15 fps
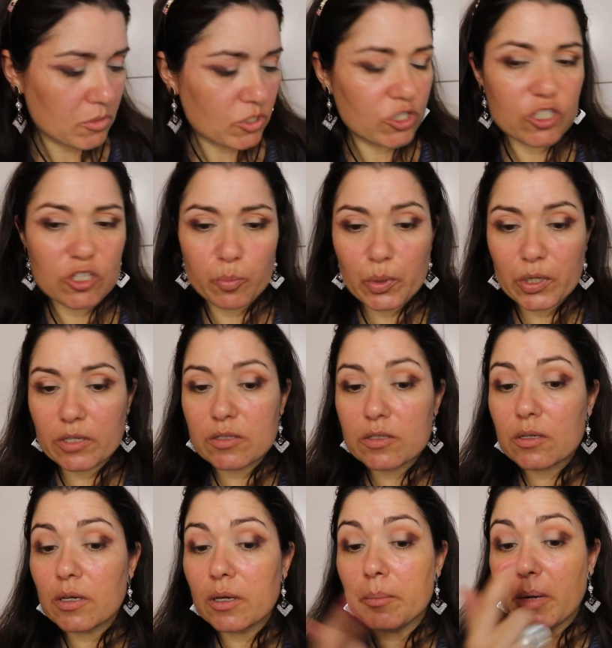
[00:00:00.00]
Este
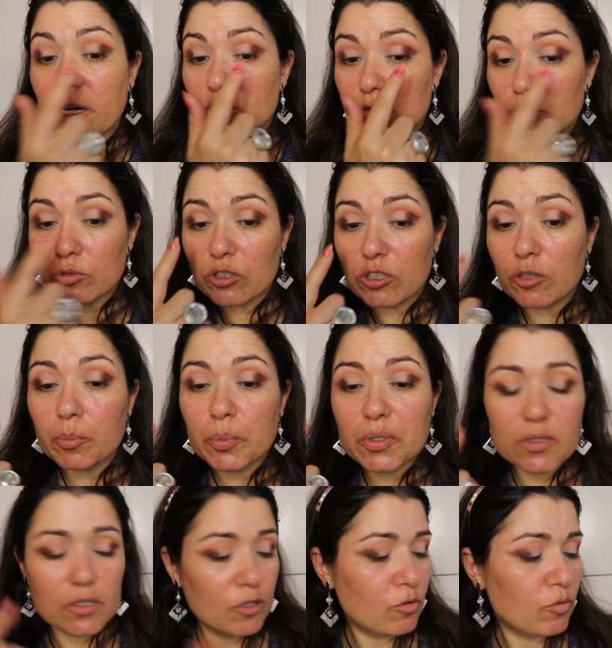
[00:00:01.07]
parece que é mais um bocadinho
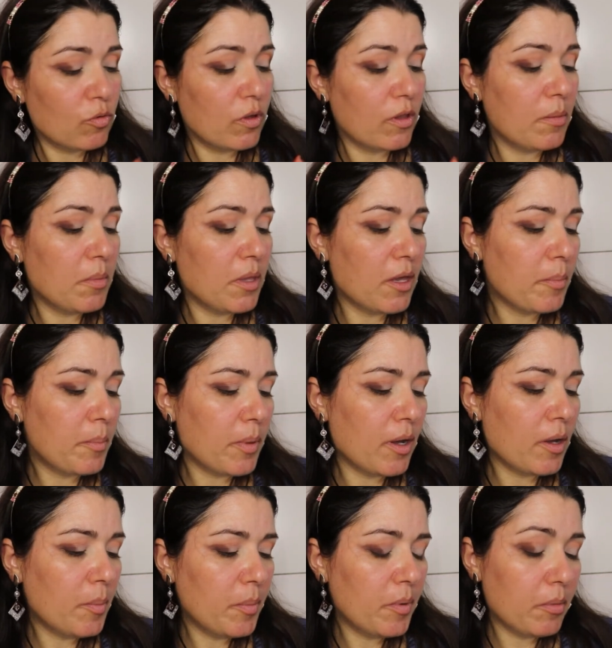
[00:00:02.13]
parecido com a da minha
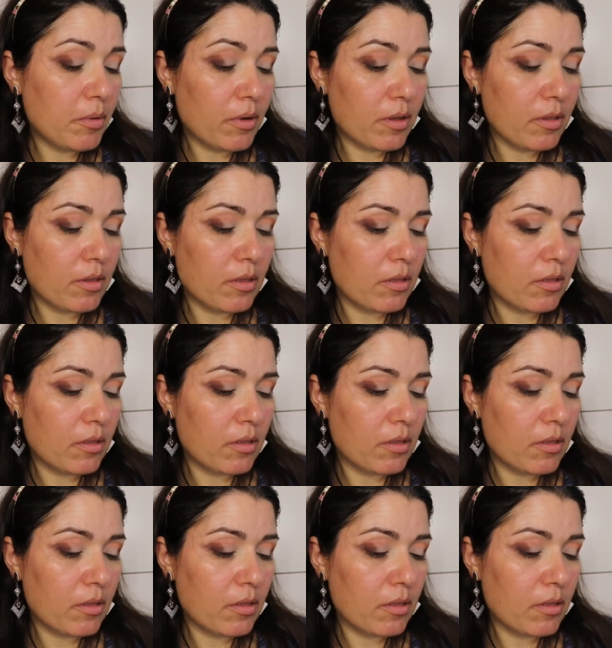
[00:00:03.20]
pálpebra.